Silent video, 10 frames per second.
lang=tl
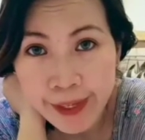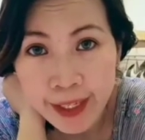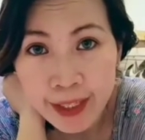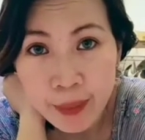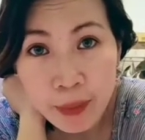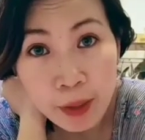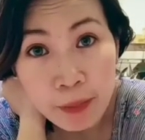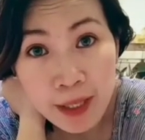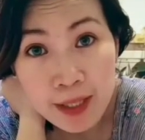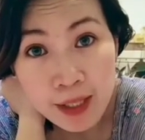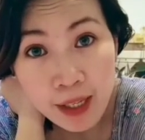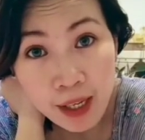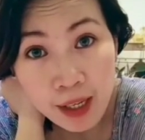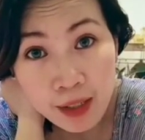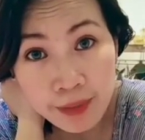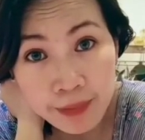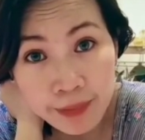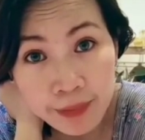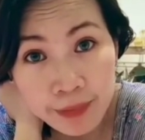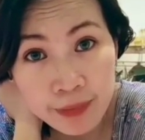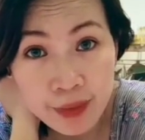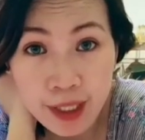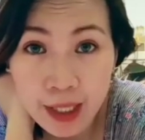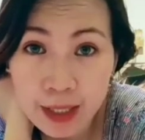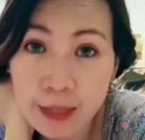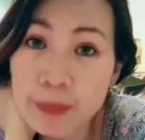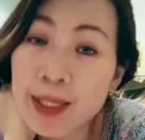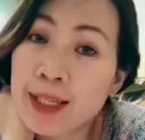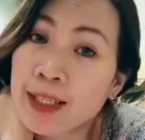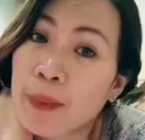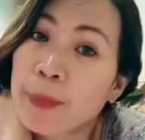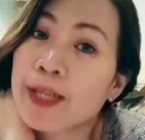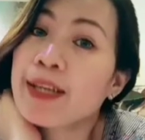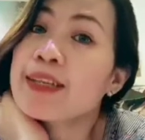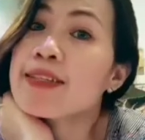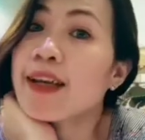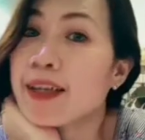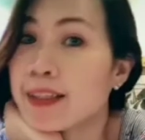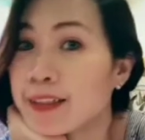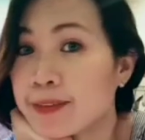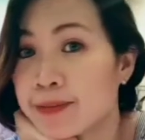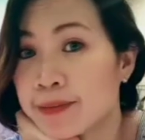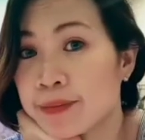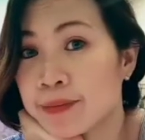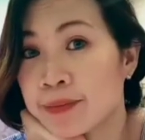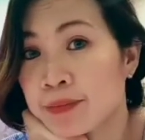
Kahit magmaska, tatablan ka pa rin ng sakit.